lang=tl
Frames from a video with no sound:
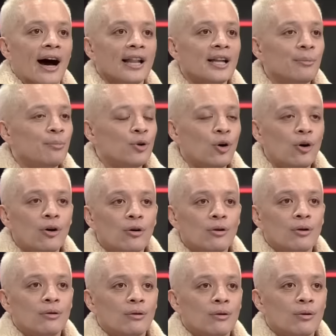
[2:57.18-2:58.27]
alam ko
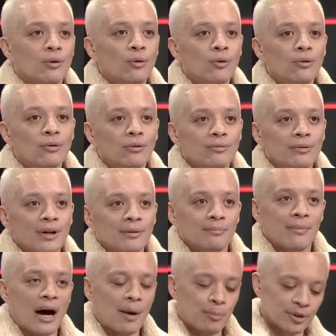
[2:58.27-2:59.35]
kung
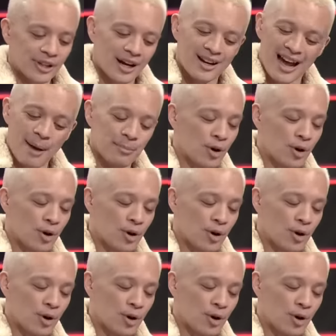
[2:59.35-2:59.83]
makapunta ang Camp